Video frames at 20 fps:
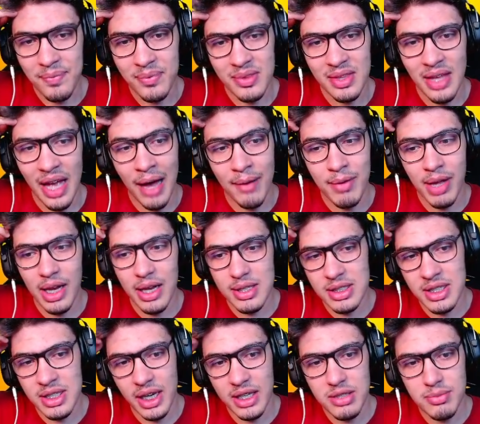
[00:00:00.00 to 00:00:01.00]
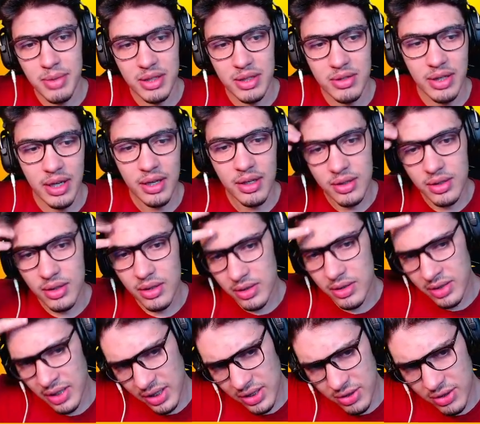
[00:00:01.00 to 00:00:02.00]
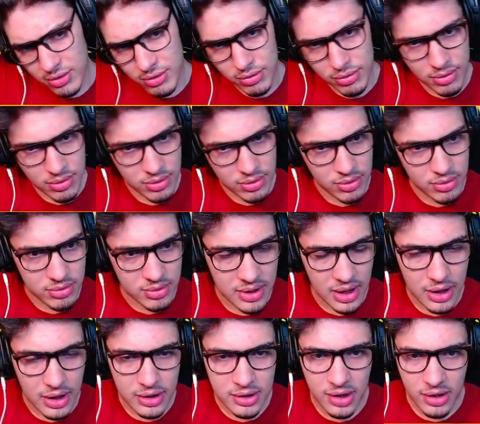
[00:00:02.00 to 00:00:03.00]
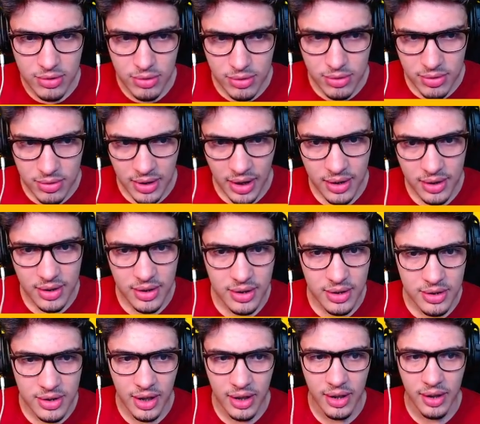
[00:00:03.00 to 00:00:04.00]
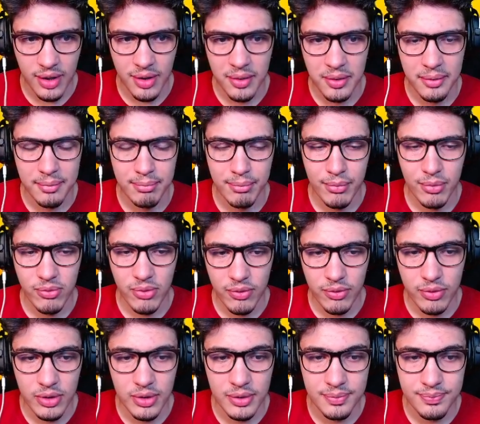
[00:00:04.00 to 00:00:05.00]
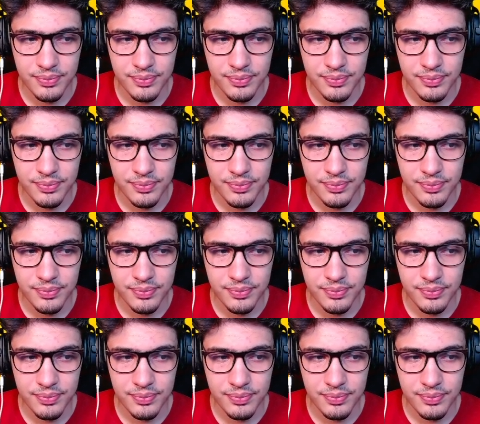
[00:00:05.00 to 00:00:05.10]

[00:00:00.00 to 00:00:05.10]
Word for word: Tá, beleza. Chega de medo, né? Chega de susto. Su sem, sem, susto, né? Chega. Por favor.